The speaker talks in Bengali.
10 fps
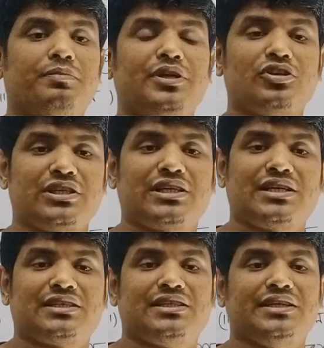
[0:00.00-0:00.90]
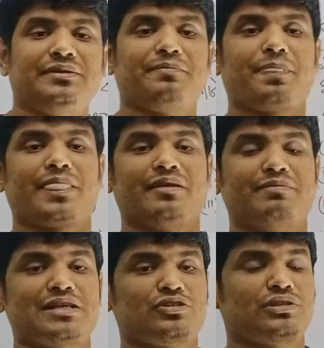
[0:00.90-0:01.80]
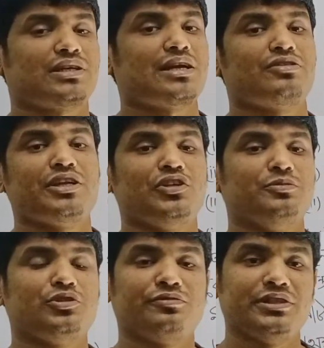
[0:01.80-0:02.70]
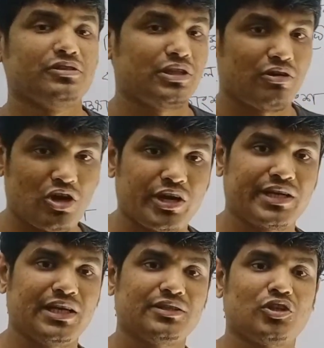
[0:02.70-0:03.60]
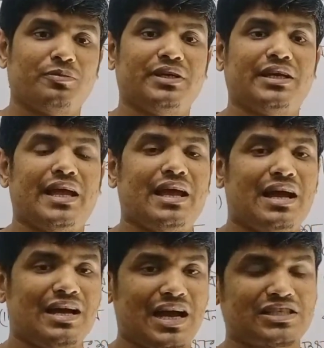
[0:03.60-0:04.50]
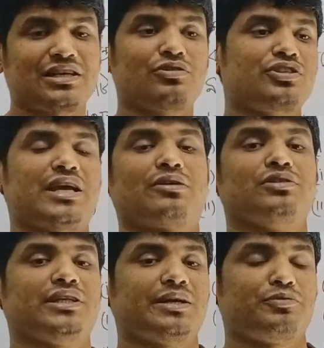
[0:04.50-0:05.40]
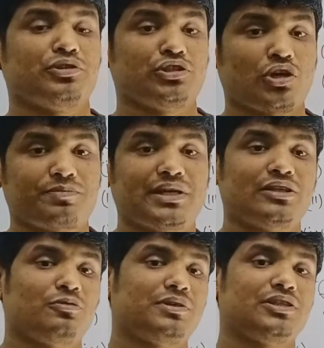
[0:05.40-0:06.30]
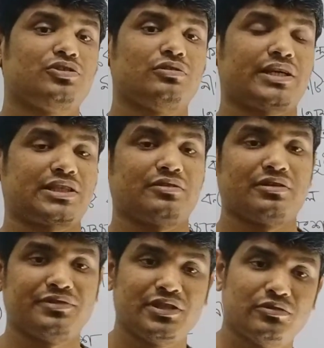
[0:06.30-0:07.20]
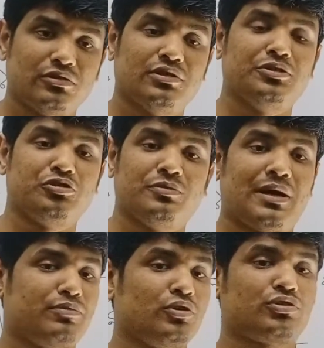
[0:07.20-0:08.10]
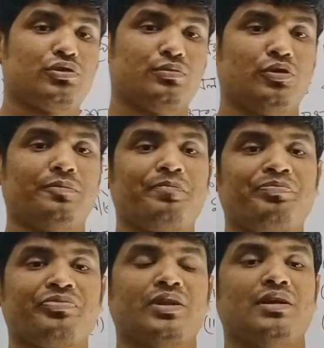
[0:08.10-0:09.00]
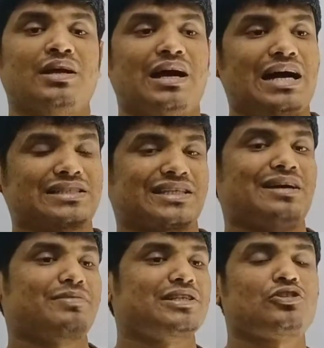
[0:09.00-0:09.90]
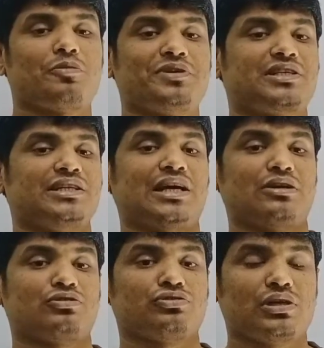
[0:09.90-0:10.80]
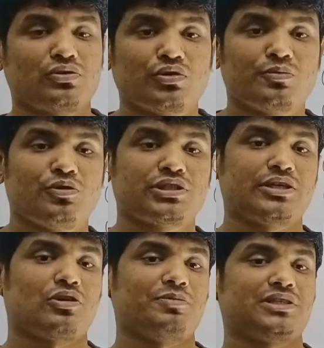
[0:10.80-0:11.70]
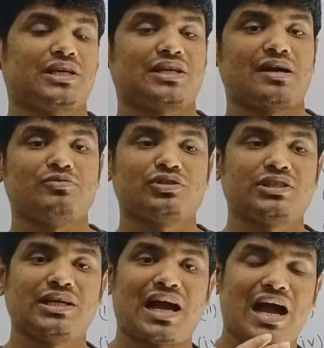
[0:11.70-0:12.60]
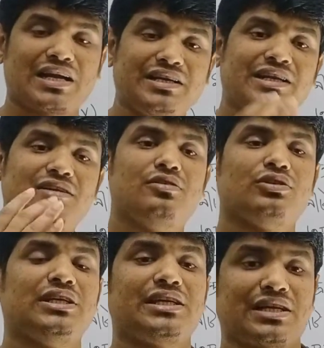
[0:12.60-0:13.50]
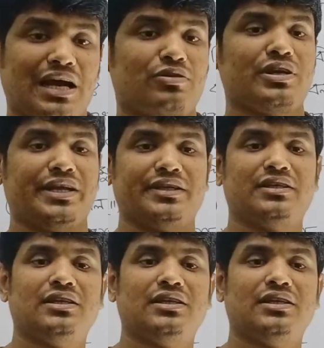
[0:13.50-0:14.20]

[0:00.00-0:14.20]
প্রিয় শিক্ষার্থী ব্যস্ততার কারণে নিয়মিত ভিডিও দেওয়া হয় না তবে আশা করছি এখন থেকে প্রতি সপ্তাহে তোমাদের জন্য একটা করে ভিডিও ইউটিউবে আপলোড করব। আজকে আমরা যে টপিকটা নিয়ে আলোচনা করব সেই টপিকটার নাম হচ্ছে আহ্নিক গতির কারণে